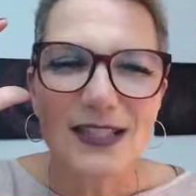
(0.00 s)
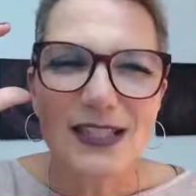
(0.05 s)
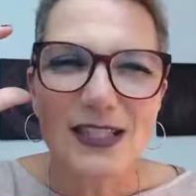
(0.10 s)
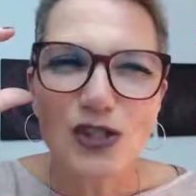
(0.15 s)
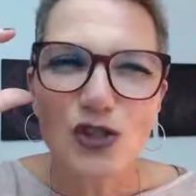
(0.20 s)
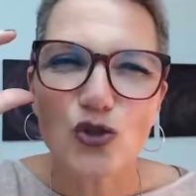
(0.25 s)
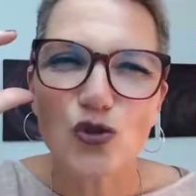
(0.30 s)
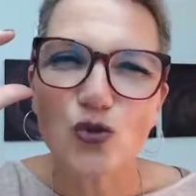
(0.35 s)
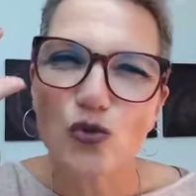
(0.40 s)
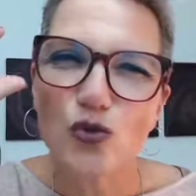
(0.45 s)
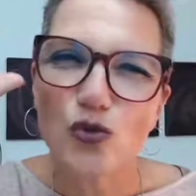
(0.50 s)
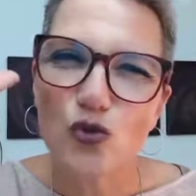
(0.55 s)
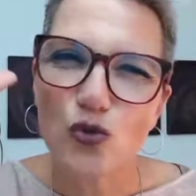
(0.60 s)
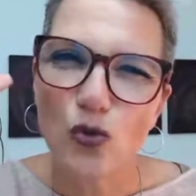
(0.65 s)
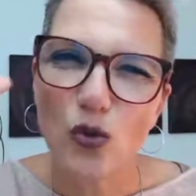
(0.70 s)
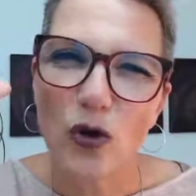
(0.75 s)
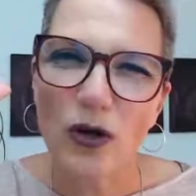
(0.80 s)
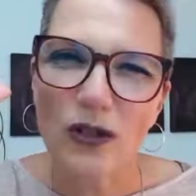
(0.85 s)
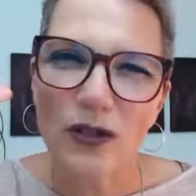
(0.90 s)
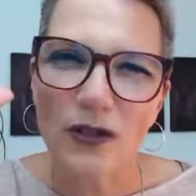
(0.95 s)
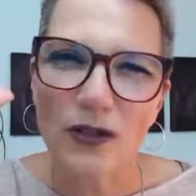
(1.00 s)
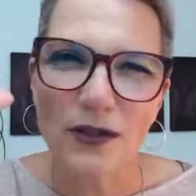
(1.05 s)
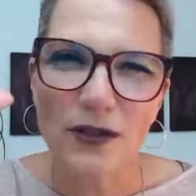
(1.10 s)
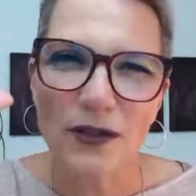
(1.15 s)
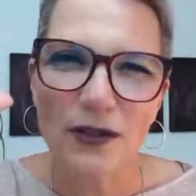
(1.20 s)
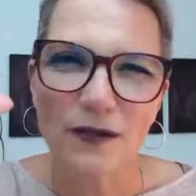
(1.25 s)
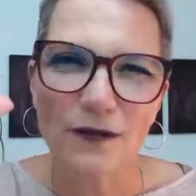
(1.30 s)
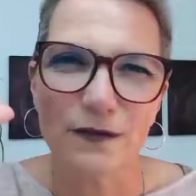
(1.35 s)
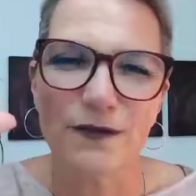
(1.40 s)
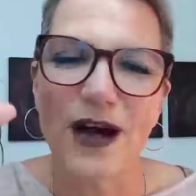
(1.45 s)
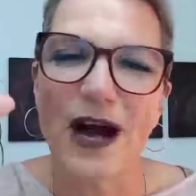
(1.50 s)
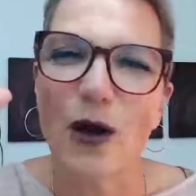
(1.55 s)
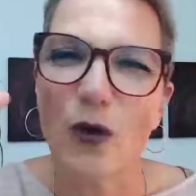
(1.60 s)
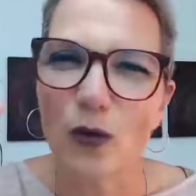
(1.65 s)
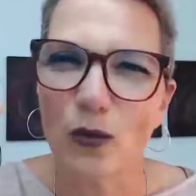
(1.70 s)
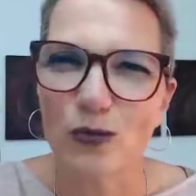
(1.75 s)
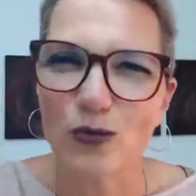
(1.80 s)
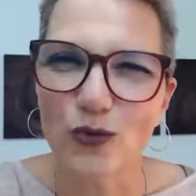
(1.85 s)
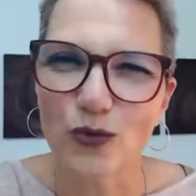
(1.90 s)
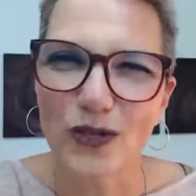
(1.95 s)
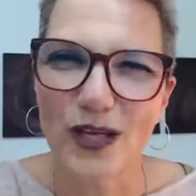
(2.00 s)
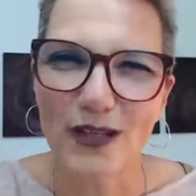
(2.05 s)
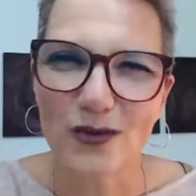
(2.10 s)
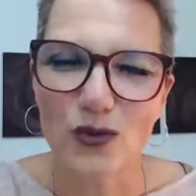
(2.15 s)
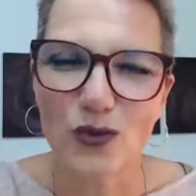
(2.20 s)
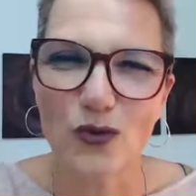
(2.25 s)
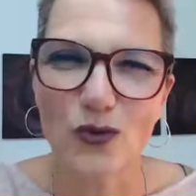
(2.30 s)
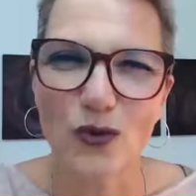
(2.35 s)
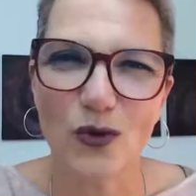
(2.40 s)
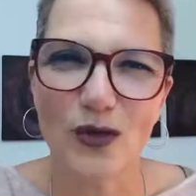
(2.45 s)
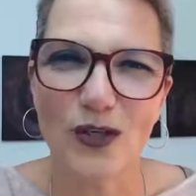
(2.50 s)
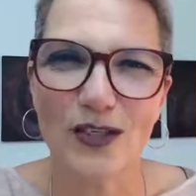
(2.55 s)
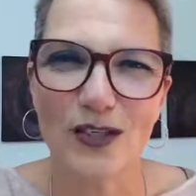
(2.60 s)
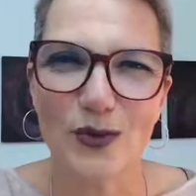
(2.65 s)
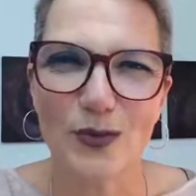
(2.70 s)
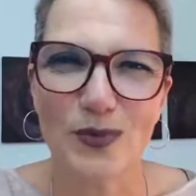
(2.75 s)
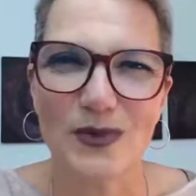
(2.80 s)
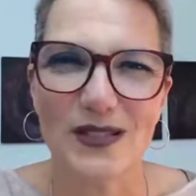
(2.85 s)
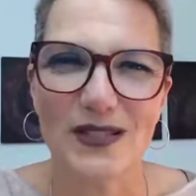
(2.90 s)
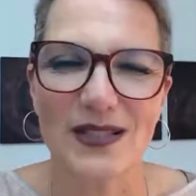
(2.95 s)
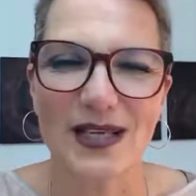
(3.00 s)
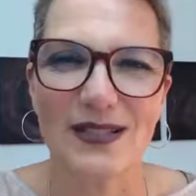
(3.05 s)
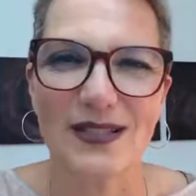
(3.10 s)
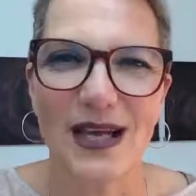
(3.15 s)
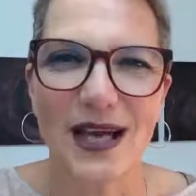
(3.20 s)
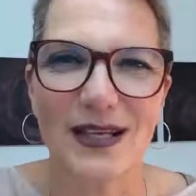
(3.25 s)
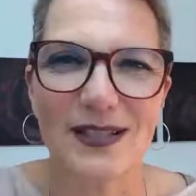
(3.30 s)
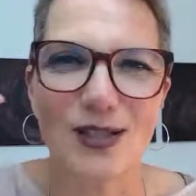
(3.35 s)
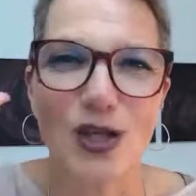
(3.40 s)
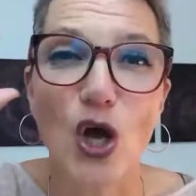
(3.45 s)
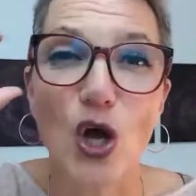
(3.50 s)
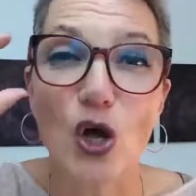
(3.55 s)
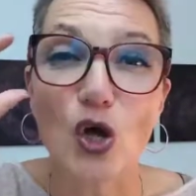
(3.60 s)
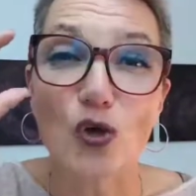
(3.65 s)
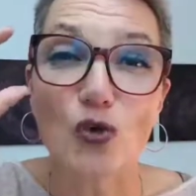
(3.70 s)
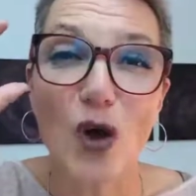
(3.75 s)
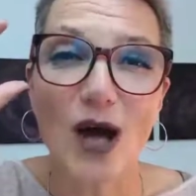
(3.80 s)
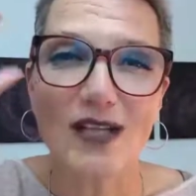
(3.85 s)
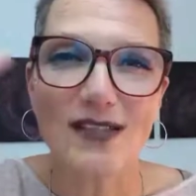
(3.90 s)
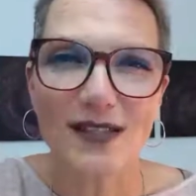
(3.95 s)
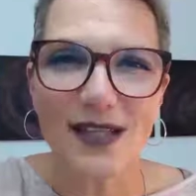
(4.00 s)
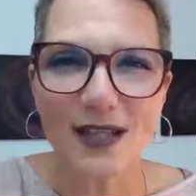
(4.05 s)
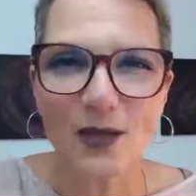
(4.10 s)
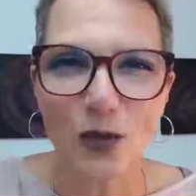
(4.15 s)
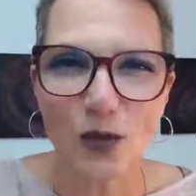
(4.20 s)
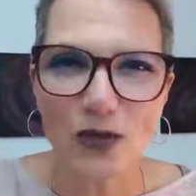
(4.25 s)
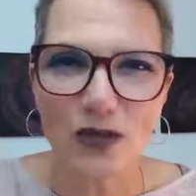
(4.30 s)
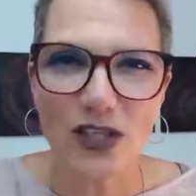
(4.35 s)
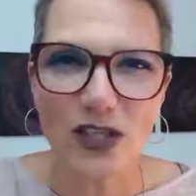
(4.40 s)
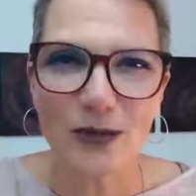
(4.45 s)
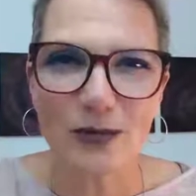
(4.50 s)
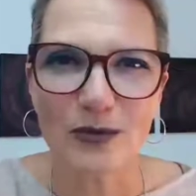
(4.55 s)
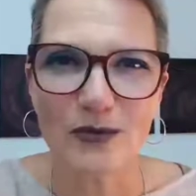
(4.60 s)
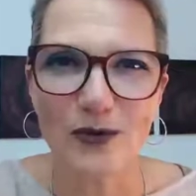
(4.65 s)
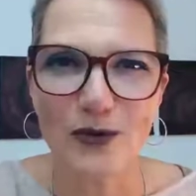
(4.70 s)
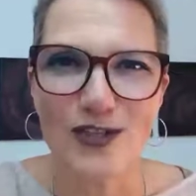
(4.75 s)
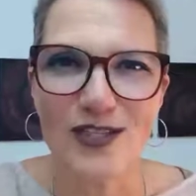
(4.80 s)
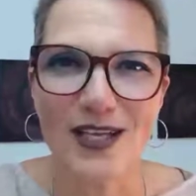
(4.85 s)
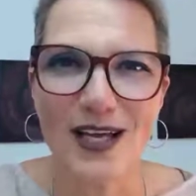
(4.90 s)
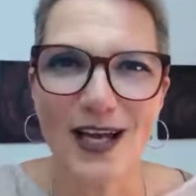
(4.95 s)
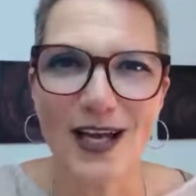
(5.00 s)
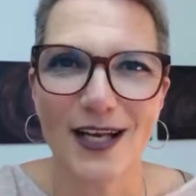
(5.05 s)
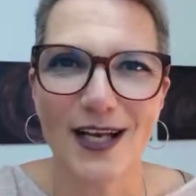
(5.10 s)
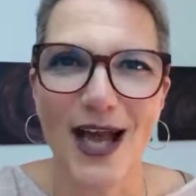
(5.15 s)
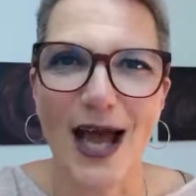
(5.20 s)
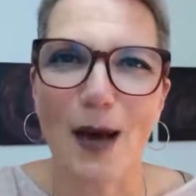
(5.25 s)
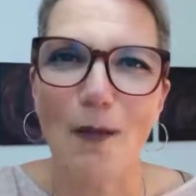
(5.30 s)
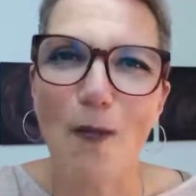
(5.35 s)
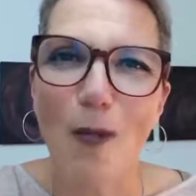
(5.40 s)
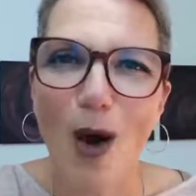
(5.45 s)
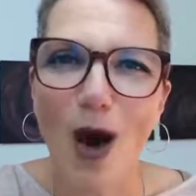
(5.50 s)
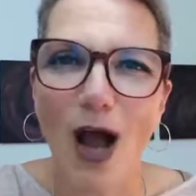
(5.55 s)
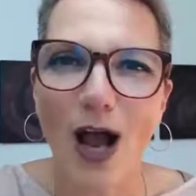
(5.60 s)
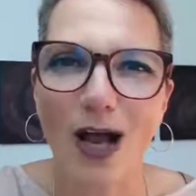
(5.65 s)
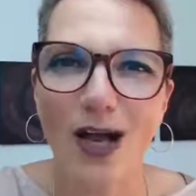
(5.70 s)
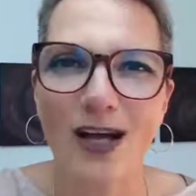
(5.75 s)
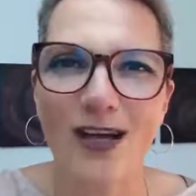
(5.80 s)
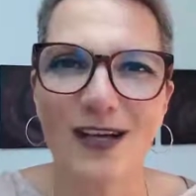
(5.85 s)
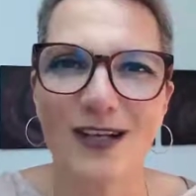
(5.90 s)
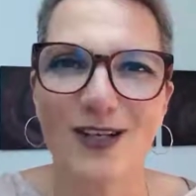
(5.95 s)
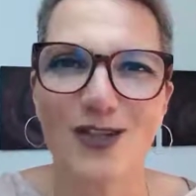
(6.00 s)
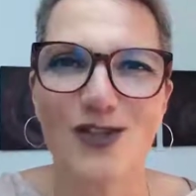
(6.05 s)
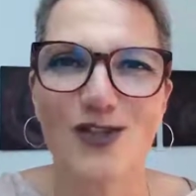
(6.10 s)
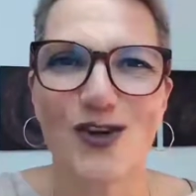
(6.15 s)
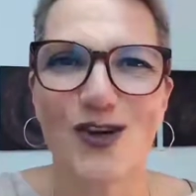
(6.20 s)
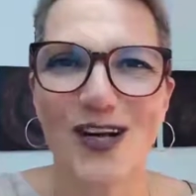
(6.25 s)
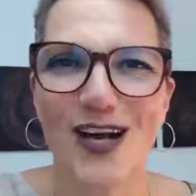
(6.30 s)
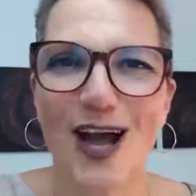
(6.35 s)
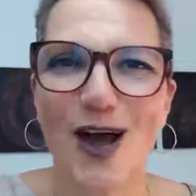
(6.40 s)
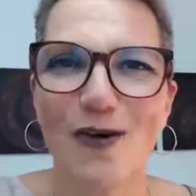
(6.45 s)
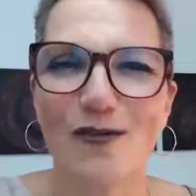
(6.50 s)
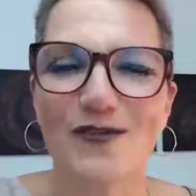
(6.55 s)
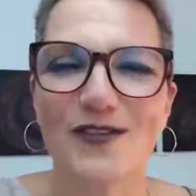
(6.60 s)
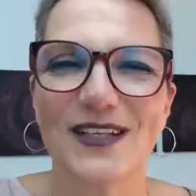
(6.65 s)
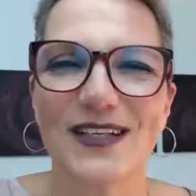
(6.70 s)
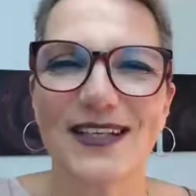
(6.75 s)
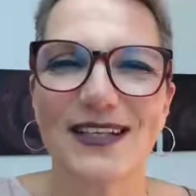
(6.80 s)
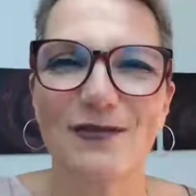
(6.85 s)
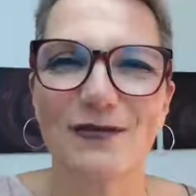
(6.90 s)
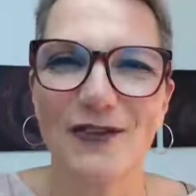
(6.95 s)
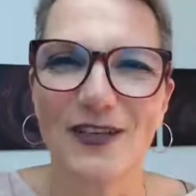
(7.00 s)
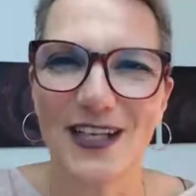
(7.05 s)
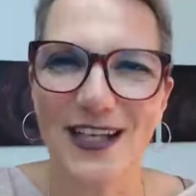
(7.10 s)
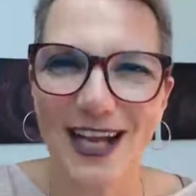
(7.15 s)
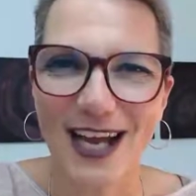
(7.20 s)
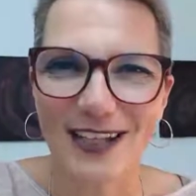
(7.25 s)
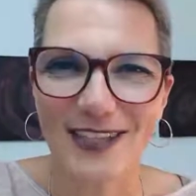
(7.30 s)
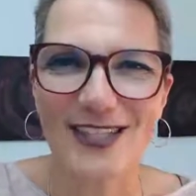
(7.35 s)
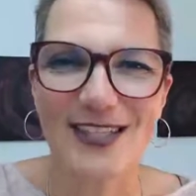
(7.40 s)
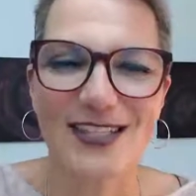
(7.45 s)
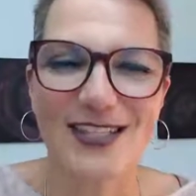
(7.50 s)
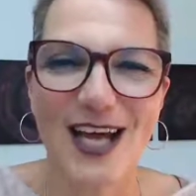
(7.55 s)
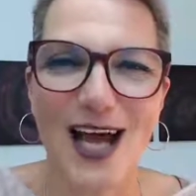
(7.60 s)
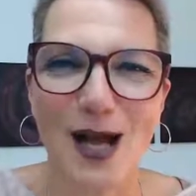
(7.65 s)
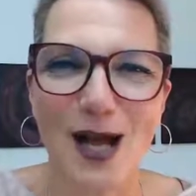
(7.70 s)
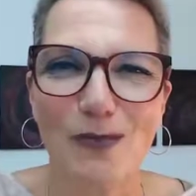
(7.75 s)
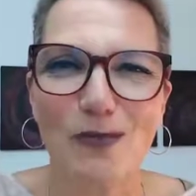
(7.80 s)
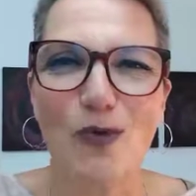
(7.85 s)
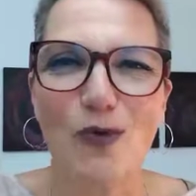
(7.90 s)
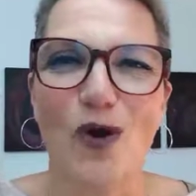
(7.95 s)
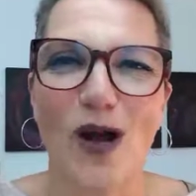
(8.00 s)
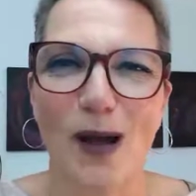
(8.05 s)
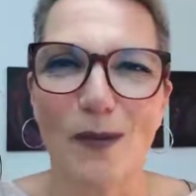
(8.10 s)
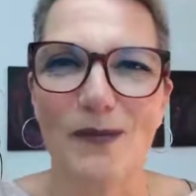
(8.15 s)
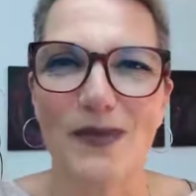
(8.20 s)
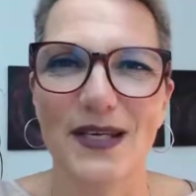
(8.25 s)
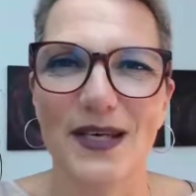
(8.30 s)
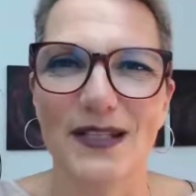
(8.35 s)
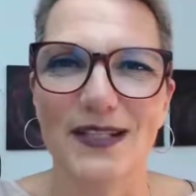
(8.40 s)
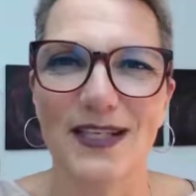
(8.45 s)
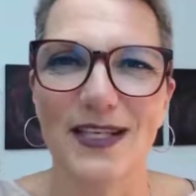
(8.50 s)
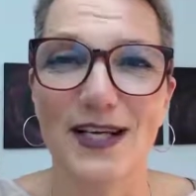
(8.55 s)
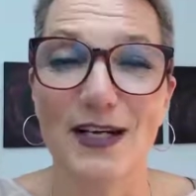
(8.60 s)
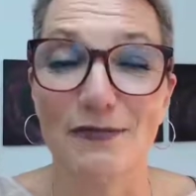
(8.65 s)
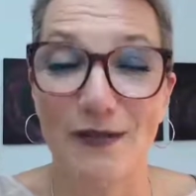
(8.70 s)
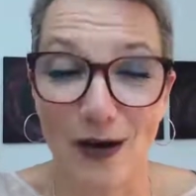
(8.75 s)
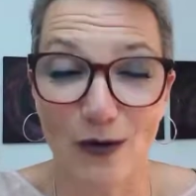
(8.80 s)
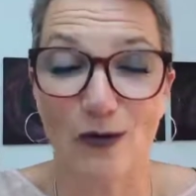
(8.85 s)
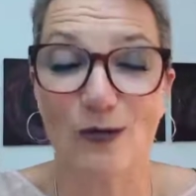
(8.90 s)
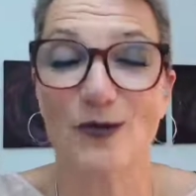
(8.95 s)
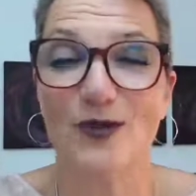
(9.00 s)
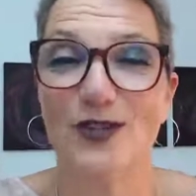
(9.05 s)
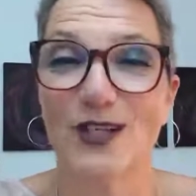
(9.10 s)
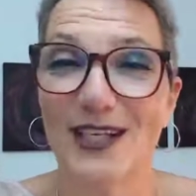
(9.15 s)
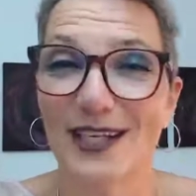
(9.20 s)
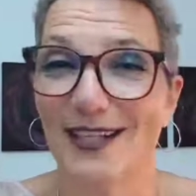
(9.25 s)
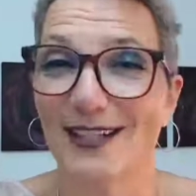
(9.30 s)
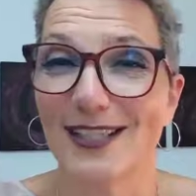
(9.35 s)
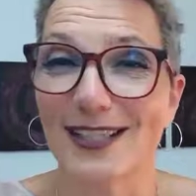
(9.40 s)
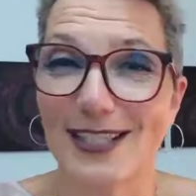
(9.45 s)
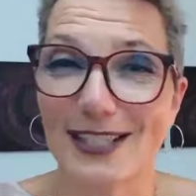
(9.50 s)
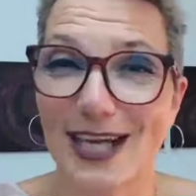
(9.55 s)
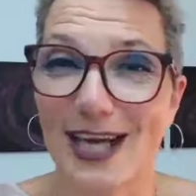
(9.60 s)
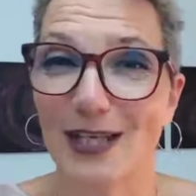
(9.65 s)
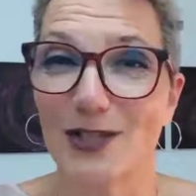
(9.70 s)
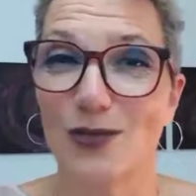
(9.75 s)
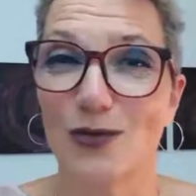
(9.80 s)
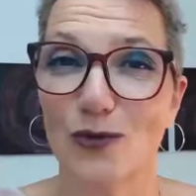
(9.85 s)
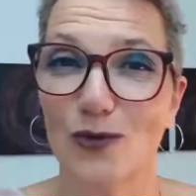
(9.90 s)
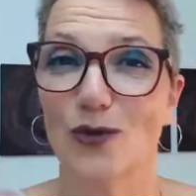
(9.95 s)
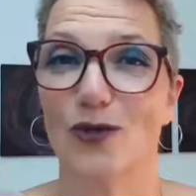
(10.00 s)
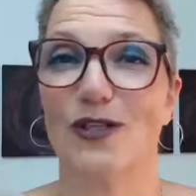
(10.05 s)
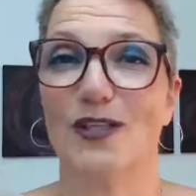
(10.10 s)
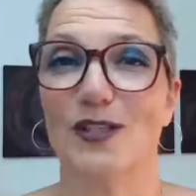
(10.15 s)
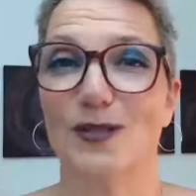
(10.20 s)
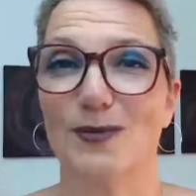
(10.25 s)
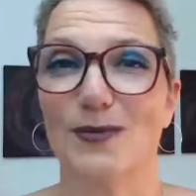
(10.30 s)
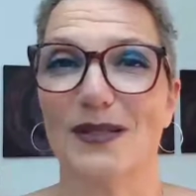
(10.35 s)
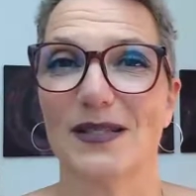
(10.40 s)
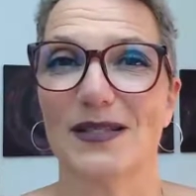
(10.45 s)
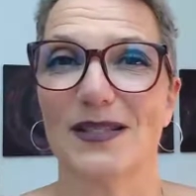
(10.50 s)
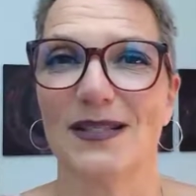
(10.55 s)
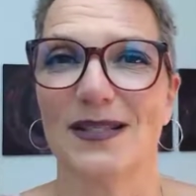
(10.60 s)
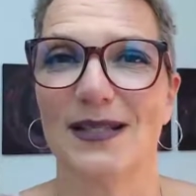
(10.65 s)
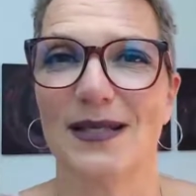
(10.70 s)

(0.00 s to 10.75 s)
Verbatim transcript: zu suchen, warum du jetzt so glücklich bist? Das heißt, du hast dein Unterbewusstsein am Morgen schon auf den, für den ganzen Tag programmiert, warum du den ganzen Tag so glücklich bist.